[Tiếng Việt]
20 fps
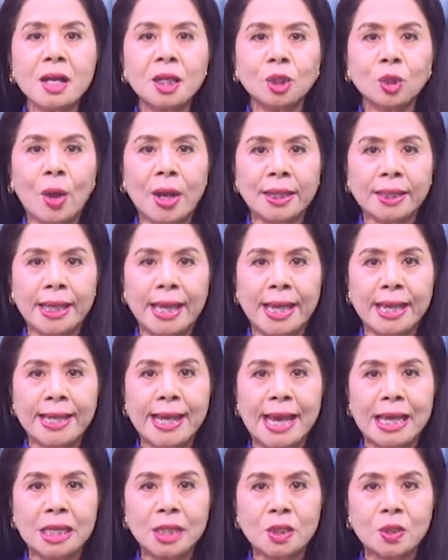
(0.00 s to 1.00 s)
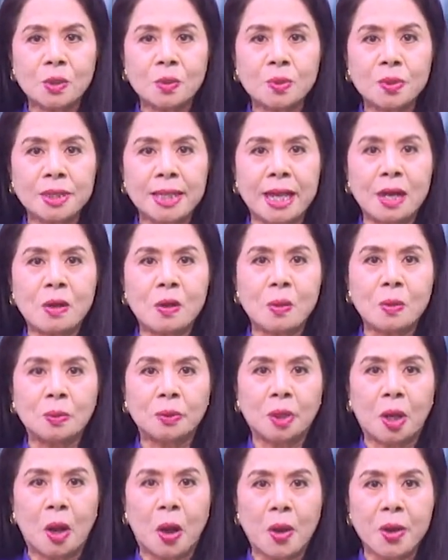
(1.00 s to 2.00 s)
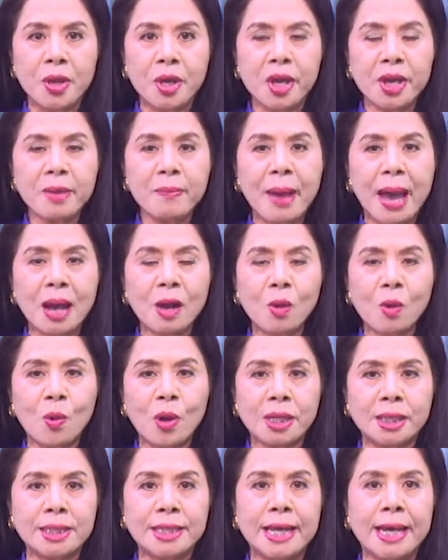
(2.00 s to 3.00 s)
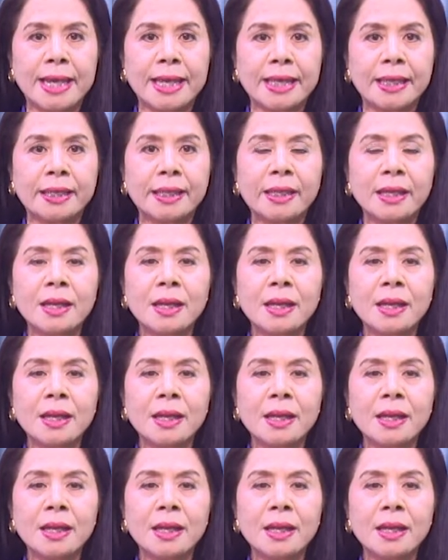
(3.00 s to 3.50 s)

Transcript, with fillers: toàn thể đại chúng sẽ cùng thọ giới bát quan trai.